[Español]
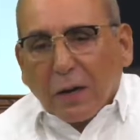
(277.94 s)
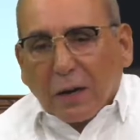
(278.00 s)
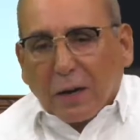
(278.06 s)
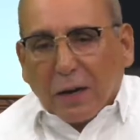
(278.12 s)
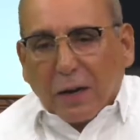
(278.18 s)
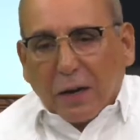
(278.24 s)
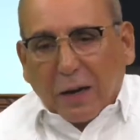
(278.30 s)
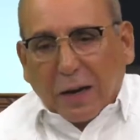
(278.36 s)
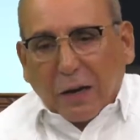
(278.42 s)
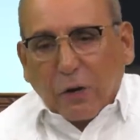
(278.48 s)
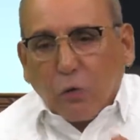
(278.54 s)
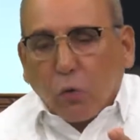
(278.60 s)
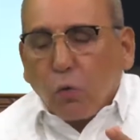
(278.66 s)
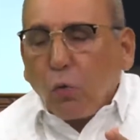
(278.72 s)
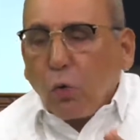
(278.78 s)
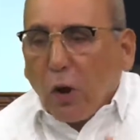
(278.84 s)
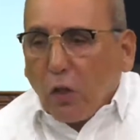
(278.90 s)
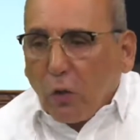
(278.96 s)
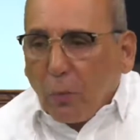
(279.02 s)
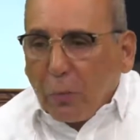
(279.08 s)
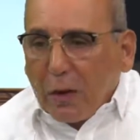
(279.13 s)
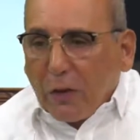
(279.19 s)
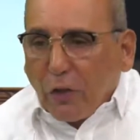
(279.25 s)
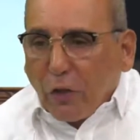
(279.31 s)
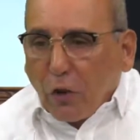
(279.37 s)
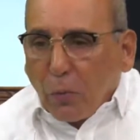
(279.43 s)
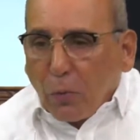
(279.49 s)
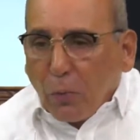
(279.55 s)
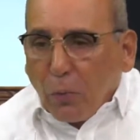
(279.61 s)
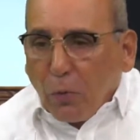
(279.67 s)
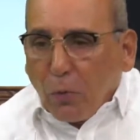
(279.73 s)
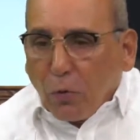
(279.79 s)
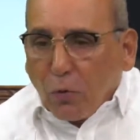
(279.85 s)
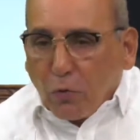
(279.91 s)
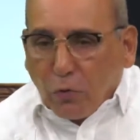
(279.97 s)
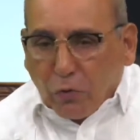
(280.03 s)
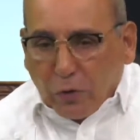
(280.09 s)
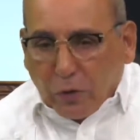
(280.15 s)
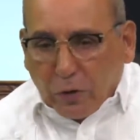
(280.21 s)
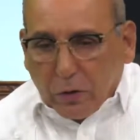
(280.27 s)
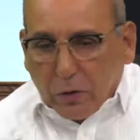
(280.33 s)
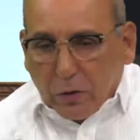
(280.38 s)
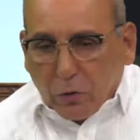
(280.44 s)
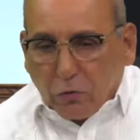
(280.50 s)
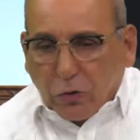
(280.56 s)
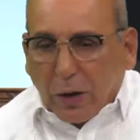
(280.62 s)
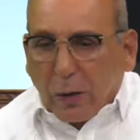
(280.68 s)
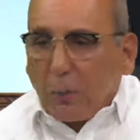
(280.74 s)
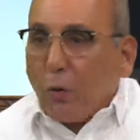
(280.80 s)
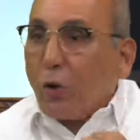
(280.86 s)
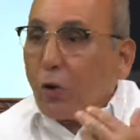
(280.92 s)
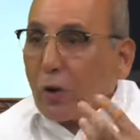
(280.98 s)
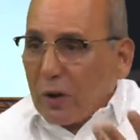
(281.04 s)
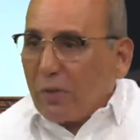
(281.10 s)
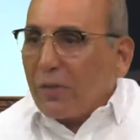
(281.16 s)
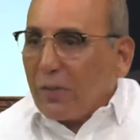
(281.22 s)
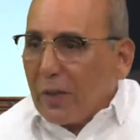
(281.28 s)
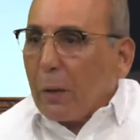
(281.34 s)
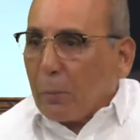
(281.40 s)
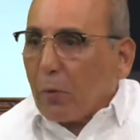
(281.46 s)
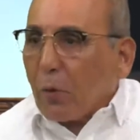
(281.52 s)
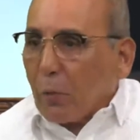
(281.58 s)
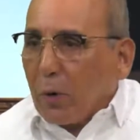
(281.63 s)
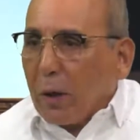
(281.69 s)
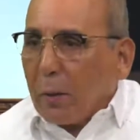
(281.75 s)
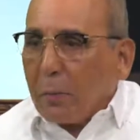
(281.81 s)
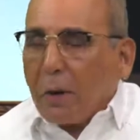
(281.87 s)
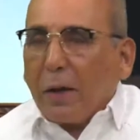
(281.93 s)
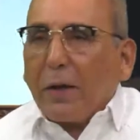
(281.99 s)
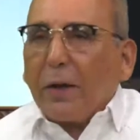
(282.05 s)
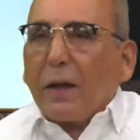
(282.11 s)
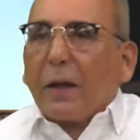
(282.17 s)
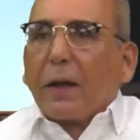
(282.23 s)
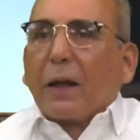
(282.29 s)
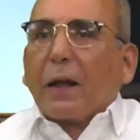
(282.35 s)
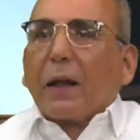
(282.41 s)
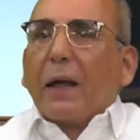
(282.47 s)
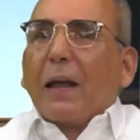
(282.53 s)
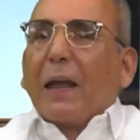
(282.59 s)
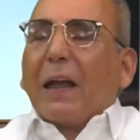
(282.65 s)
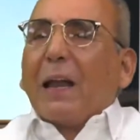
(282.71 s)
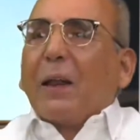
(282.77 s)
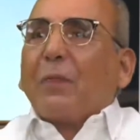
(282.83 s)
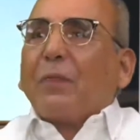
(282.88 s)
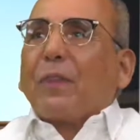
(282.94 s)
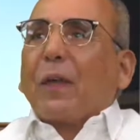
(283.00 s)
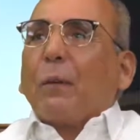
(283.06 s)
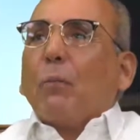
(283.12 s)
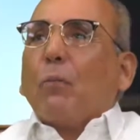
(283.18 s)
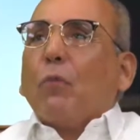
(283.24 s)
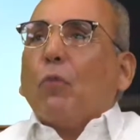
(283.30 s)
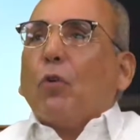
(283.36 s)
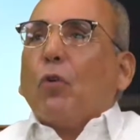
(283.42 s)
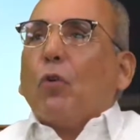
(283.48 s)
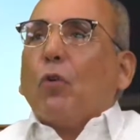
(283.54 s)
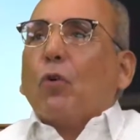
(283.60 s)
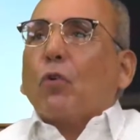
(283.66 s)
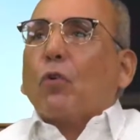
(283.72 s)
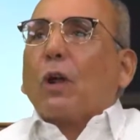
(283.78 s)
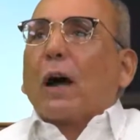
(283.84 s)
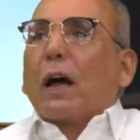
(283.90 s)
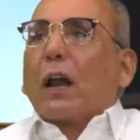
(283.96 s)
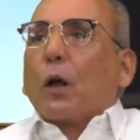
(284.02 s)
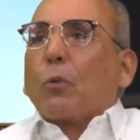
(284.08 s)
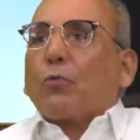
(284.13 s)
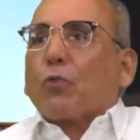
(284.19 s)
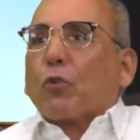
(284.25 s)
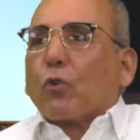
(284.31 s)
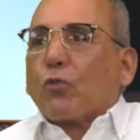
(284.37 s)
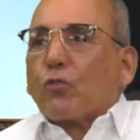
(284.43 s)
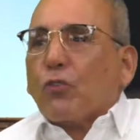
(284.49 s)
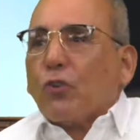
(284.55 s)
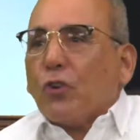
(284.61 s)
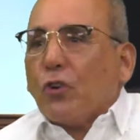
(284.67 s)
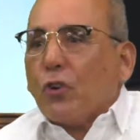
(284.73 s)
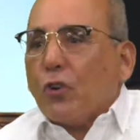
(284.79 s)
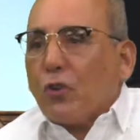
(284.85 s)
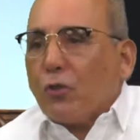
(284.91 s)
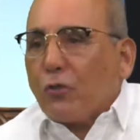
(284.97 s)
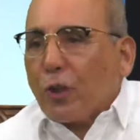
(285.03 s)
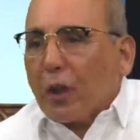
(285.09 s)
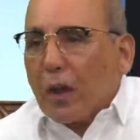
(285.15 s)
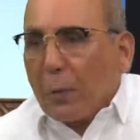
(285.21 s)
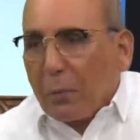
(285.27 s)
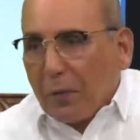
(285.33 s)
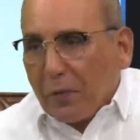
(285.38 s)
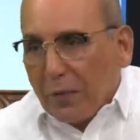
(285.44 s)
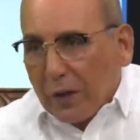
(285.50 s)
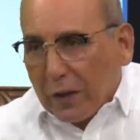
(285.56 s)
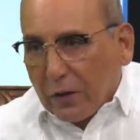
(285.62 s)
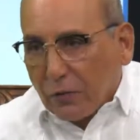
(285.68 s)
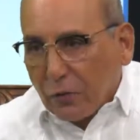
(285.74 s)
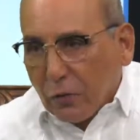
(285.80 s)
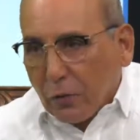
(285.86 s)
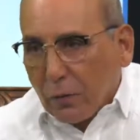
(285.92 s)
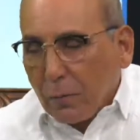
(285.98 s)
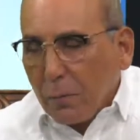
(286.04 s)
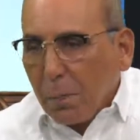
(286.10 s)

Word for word: que le ha inoculado al Ministerio Público desde los albores del problema, y era el temor a la obstrucción de la investigación.